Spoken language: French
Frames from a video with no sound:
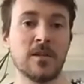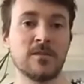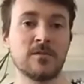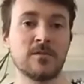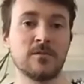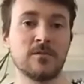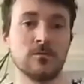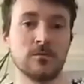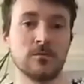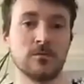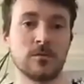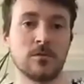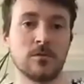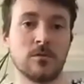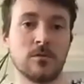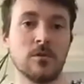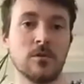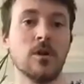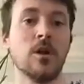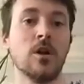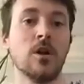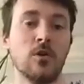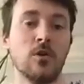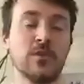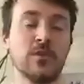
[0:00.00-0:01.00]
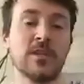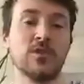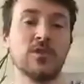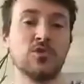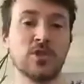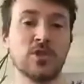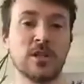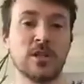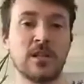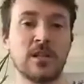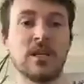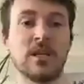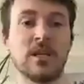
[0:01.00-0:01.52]
Donc, euh, l'État du Châtelet
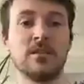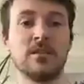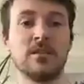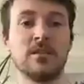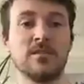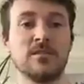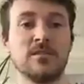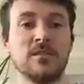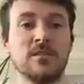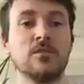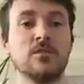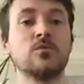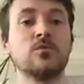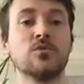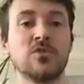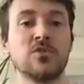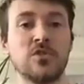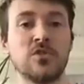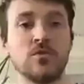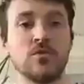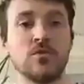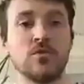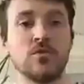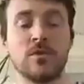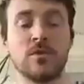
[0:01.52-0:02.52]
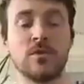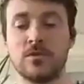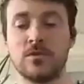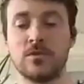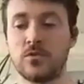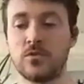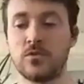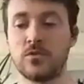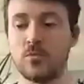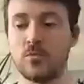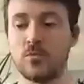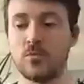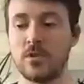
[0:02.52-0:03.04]
a décidé de continuer,
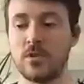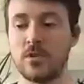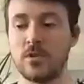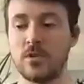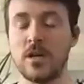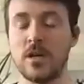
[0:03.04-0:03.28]
justement, à,